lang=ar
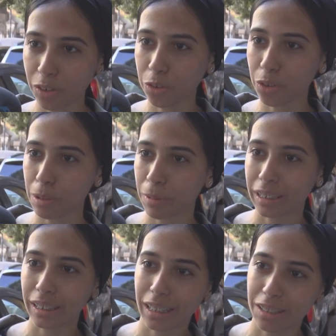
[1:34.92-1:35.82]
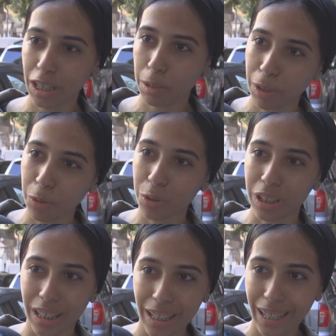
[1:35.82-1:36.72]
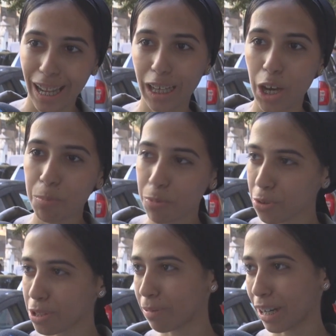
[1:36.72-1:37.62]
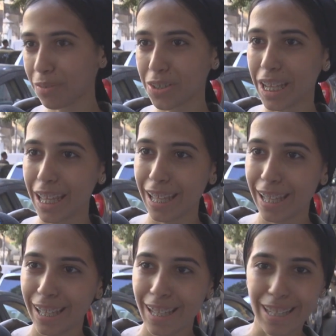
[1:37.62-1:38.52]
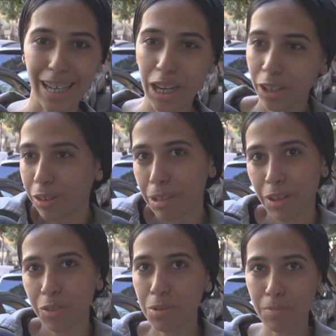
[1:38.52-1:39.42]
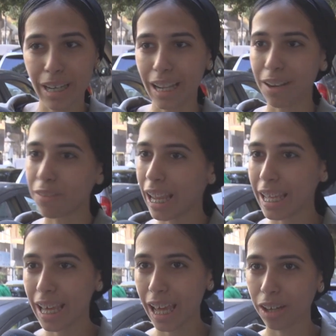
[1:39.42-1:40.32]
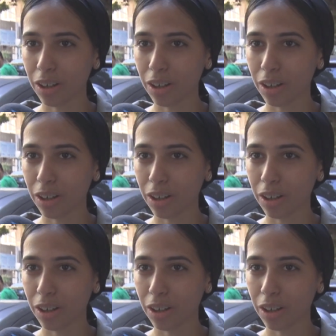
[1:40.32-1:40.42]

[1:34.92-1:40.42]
تقعد تقول لي ما تاخديش حاجه من اخوكي حاجه هتبوظ ما اعرفش ايه يعني انا اخويا ما عندوش مانع ولا اي حاجه